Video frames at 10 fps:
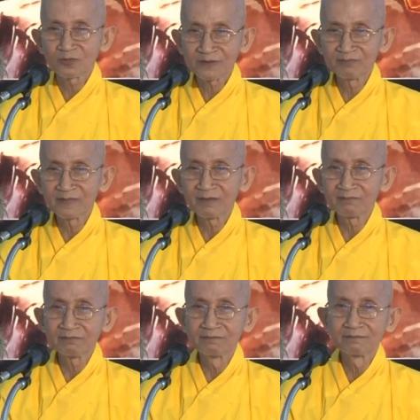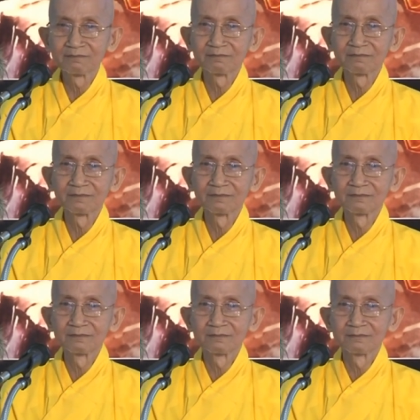một trăm năm
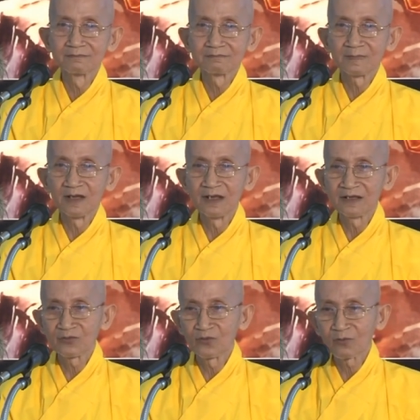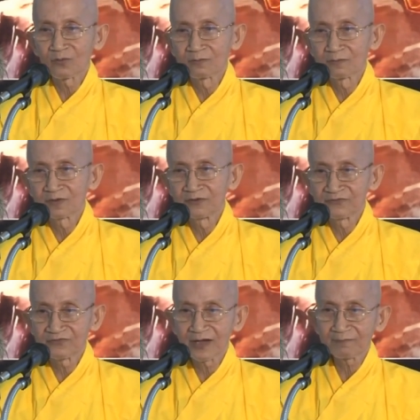bị lệ thuộc
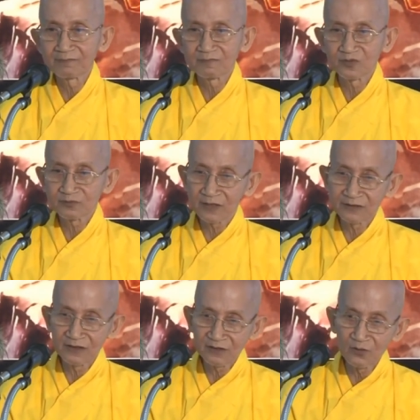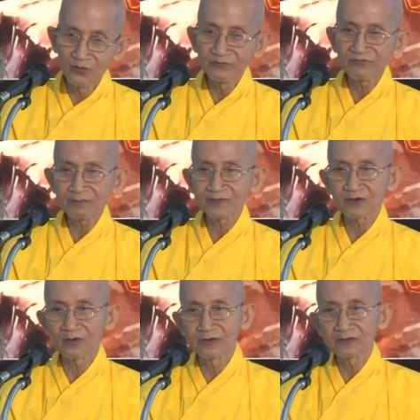người pháp chúng ta vẫn đuổi pháp
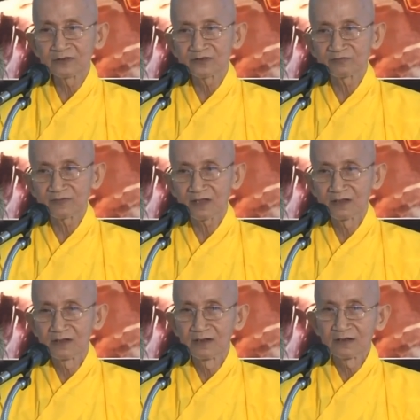ra khỏi đất nước chúng ta